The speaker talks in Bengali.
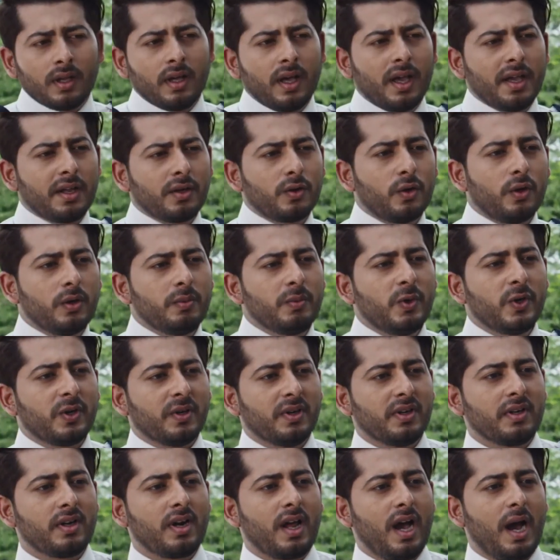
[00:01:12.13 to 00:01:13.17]
শোনো
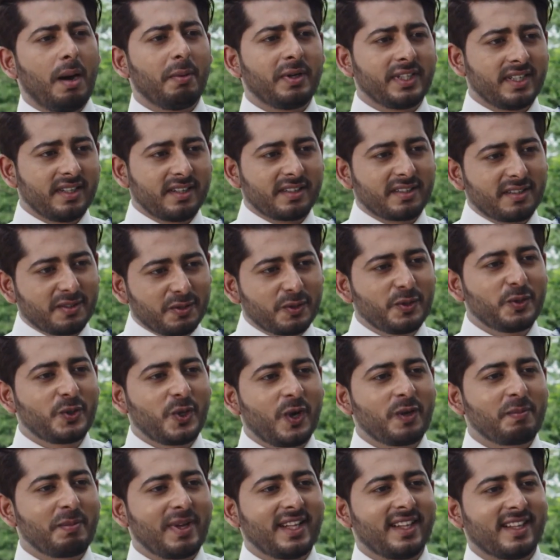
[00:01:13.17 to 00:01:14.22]
রহিমন আমাদের একটা
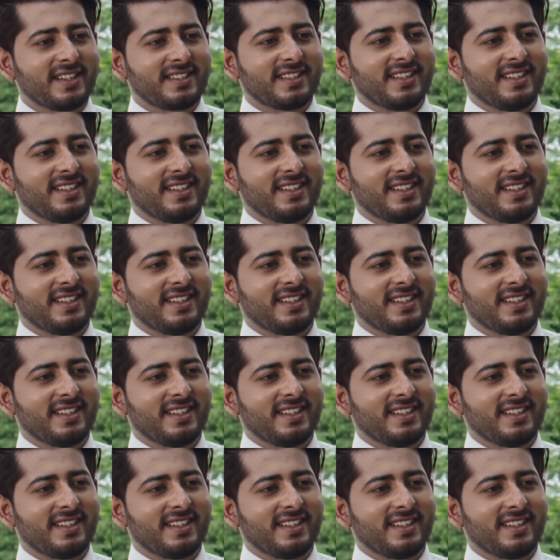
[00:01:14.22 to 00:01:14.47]
সুসংবাদ